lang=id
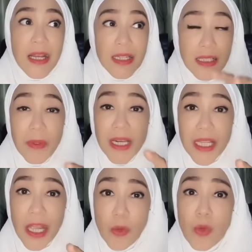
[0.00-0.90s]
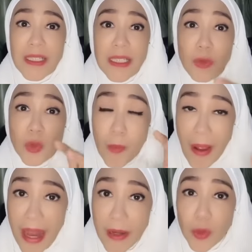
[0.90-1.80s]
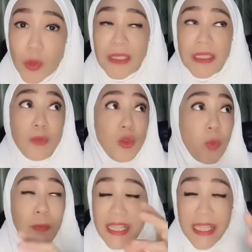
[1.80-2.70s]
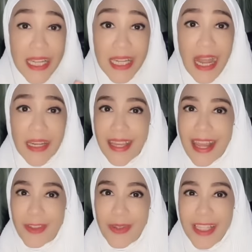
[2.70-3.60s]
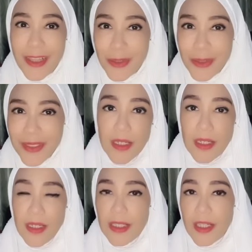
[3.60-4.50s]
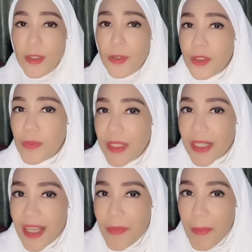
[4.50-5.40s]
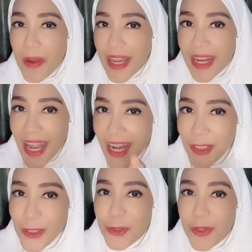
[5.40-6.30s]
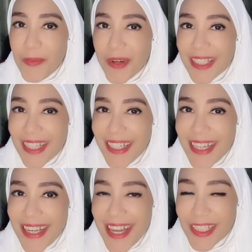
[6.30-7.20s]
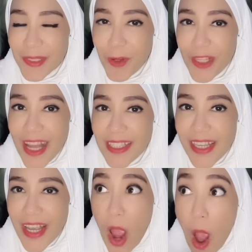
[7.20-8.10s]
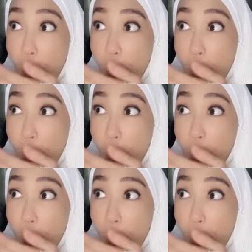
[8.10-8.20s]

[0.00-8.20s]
sebenarnya itu masih butuh main butuh butuh pendidikan kayak gitu gitu jadi dulu sebenarnya mamanya Gala justru yang merasa dirinya dieksploitasi